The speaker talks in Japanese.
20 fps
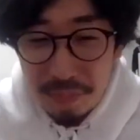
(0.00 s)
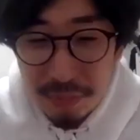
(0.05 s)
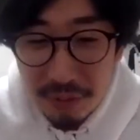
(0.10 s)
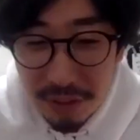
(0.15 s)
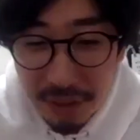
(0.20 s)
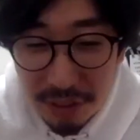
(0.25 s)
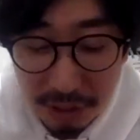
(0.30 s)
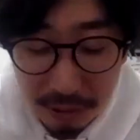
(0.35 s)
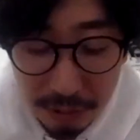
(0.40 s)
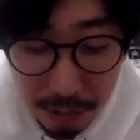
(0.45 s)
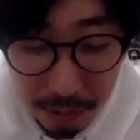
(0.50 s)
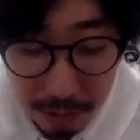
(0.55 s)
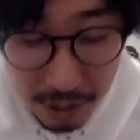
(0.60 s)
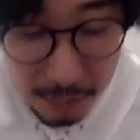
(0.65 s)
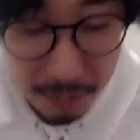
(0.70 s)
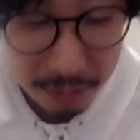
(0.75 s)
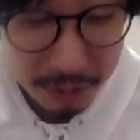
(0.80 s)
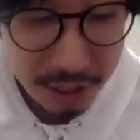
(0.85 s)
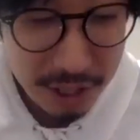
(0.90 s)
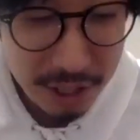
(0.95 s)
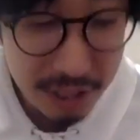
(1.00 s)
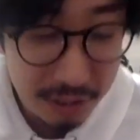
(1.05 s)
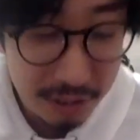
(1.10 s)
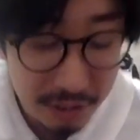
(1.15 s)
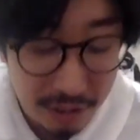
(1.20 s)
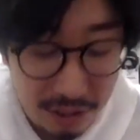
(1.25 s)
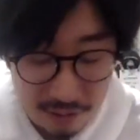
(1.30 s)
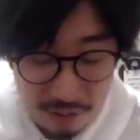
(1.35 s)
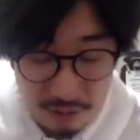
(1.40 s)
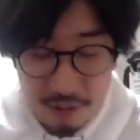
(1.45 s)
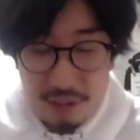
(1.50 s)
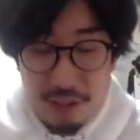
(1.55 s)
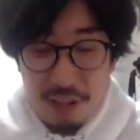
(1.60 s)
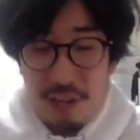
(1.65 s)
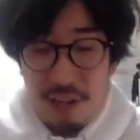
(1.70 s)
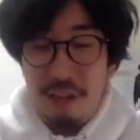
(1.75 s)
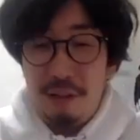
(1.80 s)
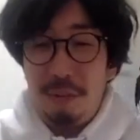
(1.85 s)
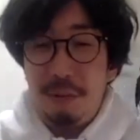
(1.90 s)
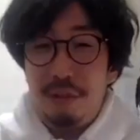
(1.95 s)
なんかコラボ T シャツとか作りた
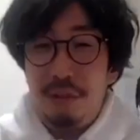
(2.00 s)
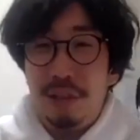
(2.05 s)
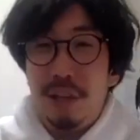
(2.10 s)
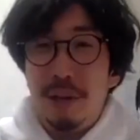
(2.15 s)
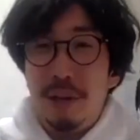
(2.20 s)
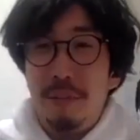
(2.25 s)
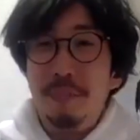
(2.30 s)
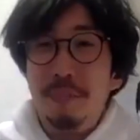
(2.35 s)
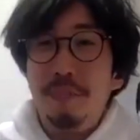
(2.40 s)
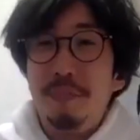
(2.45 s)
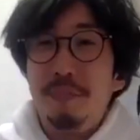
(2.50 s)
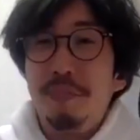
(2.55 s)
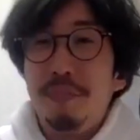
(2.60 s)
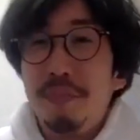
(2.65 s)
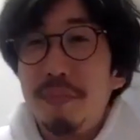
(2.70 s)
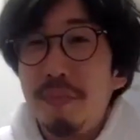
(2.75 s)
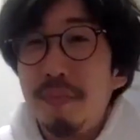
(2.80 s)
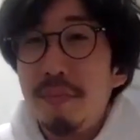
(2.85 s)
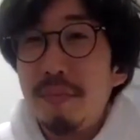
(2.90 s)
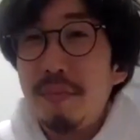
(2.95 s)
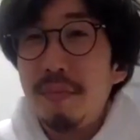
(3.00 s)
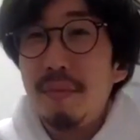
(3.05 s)
いなと思って。え、や